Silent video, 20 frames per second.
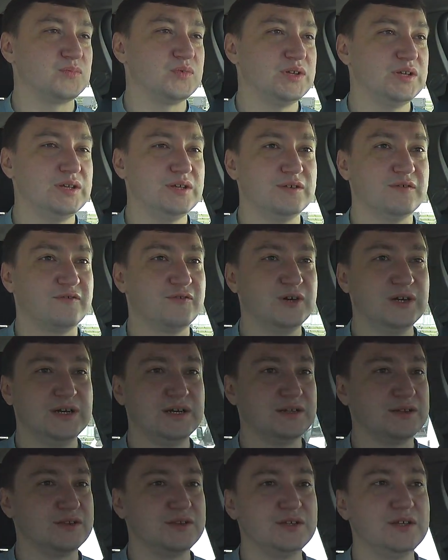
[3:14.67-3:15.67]
и
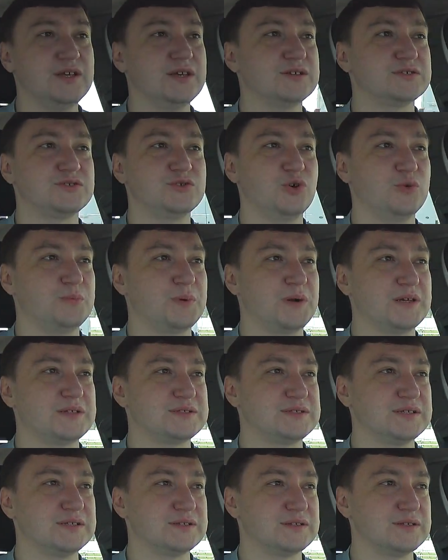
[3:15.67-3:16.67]
выход не
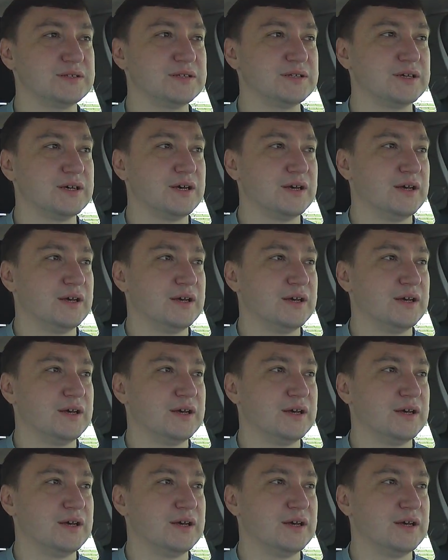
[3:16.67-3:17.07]
стопроцентный.